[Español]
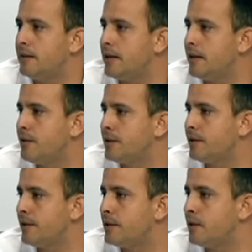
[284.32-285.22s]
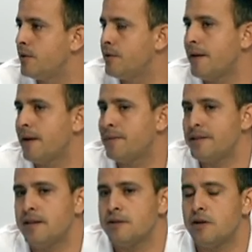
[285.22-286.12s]
de nuestro sector, una de las
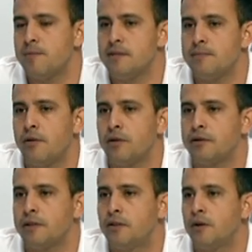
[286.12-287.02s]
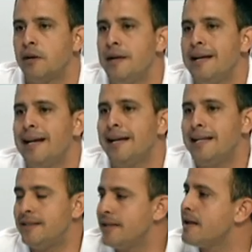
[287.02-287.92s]
reivindicaciones principales de nuestro sector, que
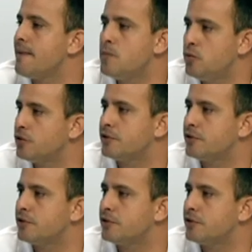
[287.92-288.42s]
tiene ya muchos